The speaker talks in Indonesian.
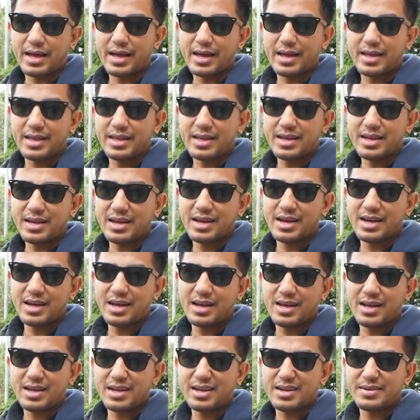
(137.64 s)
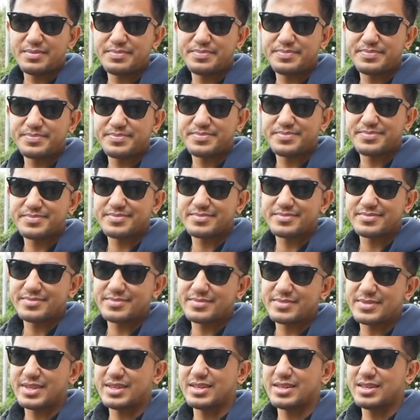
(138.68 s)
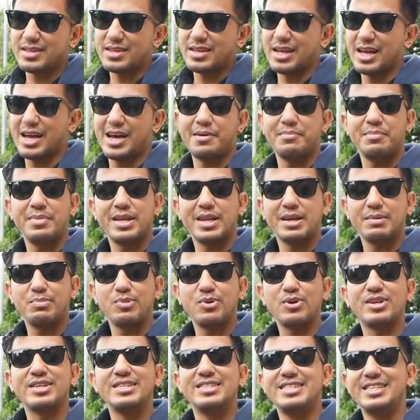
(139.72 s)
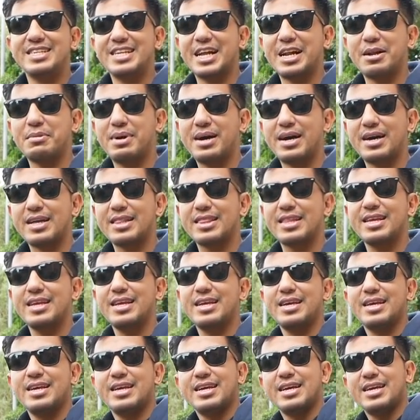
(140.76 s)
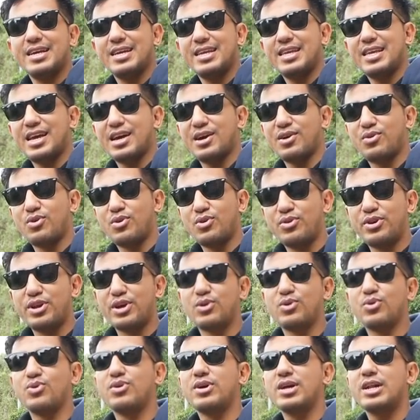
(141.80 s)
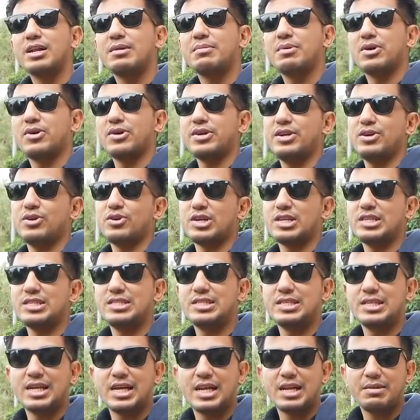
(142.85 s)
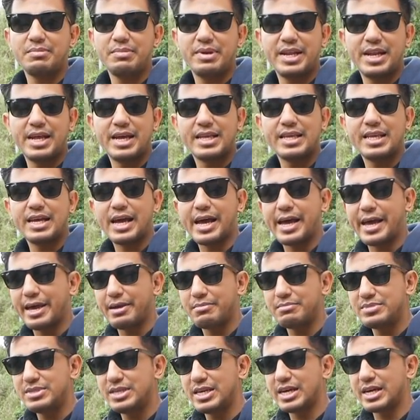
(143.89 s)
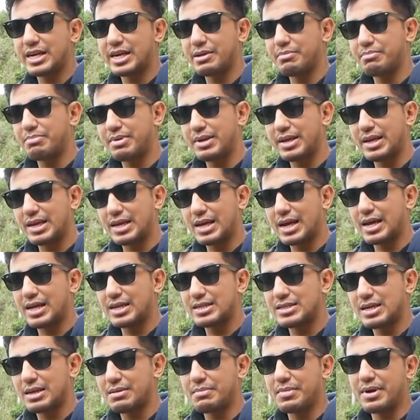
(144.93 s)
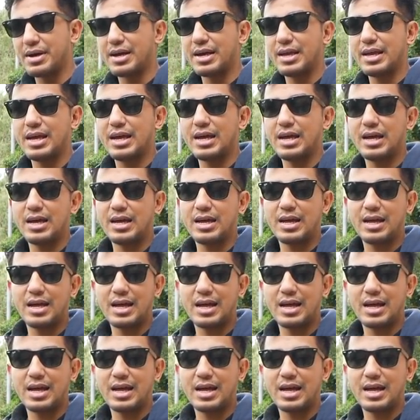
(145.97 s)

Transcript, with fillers: kayaknya nggak nggak mirip original banget yang gue udah google bahwa di original bedanya AMG yang replika sama yang